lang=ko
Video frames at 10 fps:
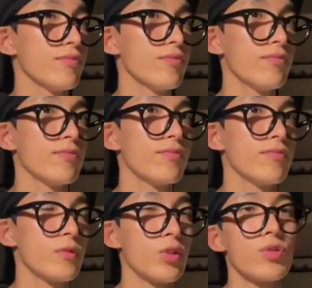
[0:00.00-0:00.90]

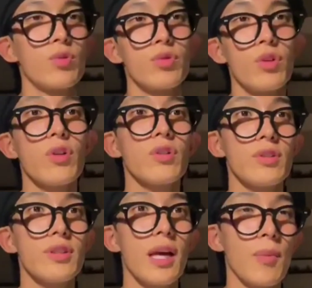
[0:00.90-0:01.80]
음, 저는 또
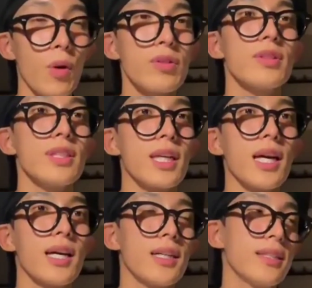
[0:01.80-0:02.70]
저녁을 다
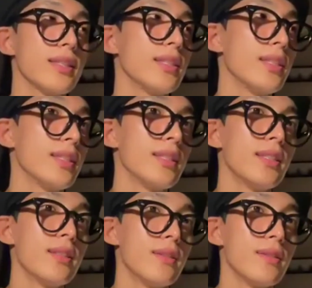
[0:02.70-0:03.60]
먹었으니까
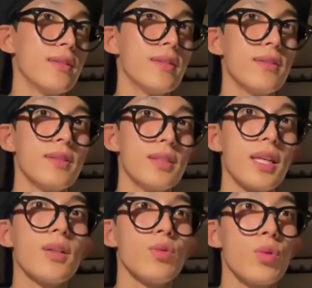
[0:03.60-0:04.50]
어,
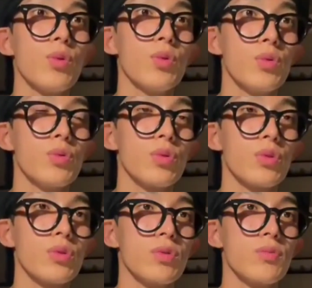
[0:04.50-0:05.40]
시간도
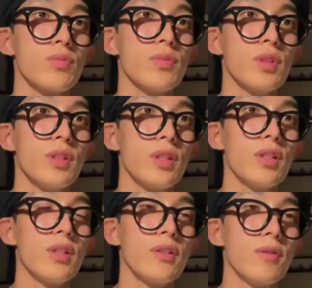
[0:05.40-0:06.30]
조금
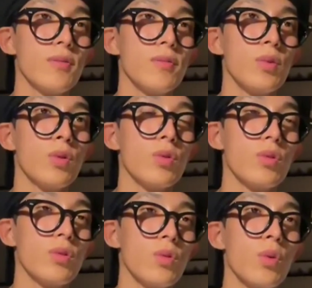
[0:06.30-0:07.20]
뭐
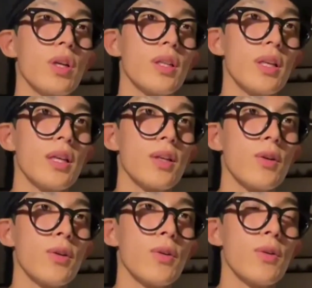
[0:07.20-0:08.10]
오래된
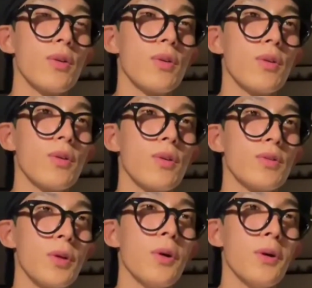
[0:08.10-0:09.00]

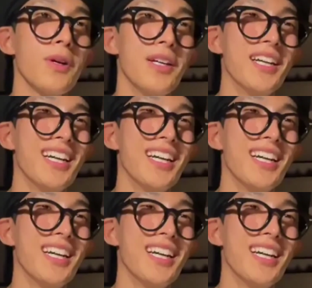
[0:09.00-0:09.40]
거죠.